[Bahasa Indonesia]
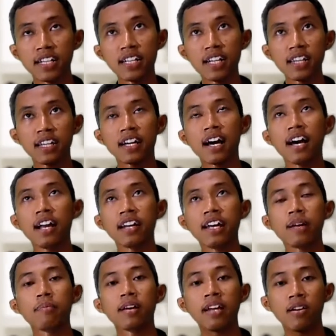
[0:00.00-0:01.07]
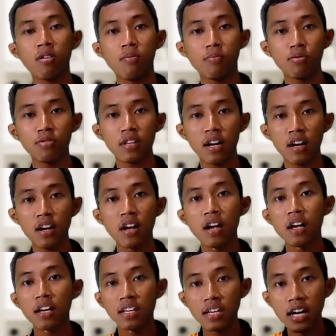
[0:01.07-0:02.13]
Jadi ketika kalian beli komputer,
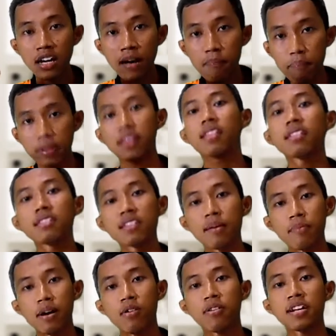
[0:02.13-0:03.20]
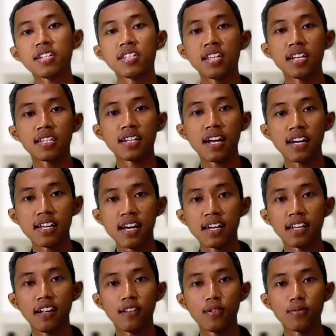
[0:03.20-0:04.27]
ya dapat sama OS-nya
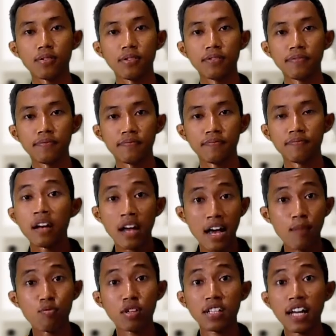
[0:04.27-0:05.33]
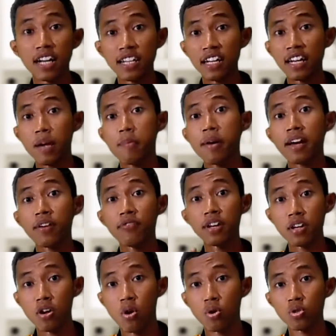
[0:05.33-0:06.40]
sekalian gitu. Nah, buat kalian yang pakai
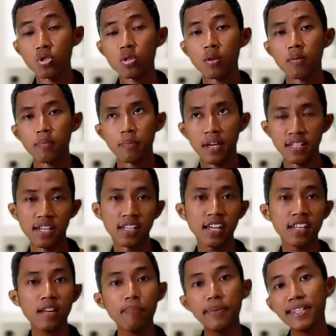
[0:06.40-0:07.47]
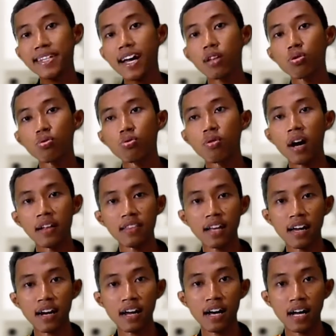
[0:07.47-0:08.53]
Windows, biasanya terpisah tuh
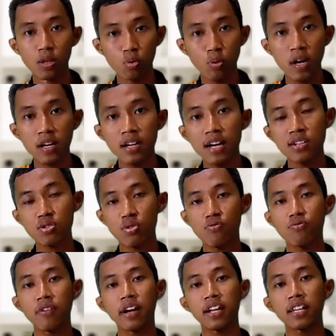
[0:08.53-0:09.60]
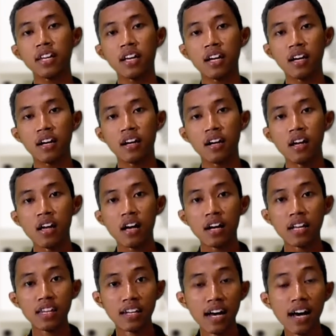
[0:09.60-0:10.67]
antara hardware dan softwarenya.
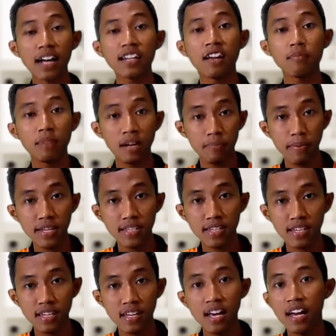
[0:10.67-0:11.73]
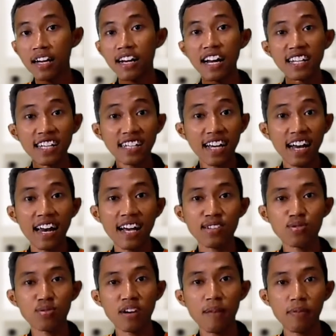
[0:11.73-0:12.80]
Ketika kalian beli PC, kalian nggak
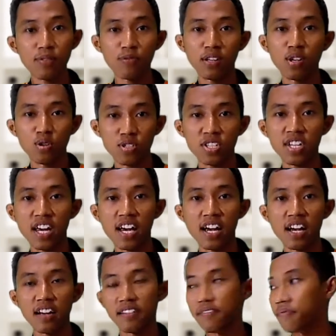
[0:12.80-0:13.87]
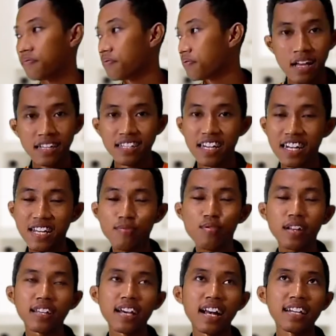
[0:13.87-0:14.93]
langsung dapat Windows-nya. Jadi
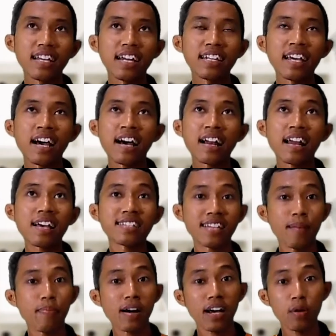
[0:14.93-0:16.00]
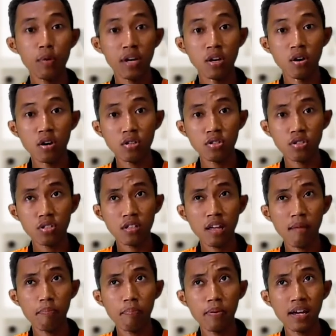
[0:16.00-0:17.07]
buat kalian yang ngerasa pakai Windows
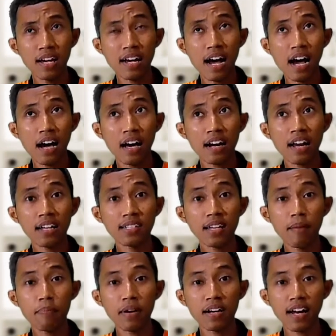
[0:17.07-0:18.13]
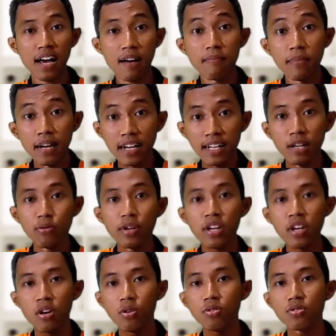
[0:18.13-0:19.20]
tapi nggak ngerasa pernah beli
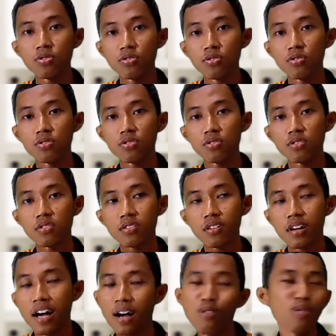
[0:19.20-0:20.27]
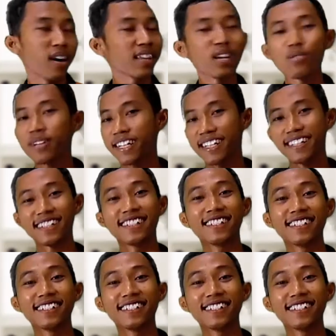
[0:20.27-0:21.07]
Windows, aku nggak tahu deh.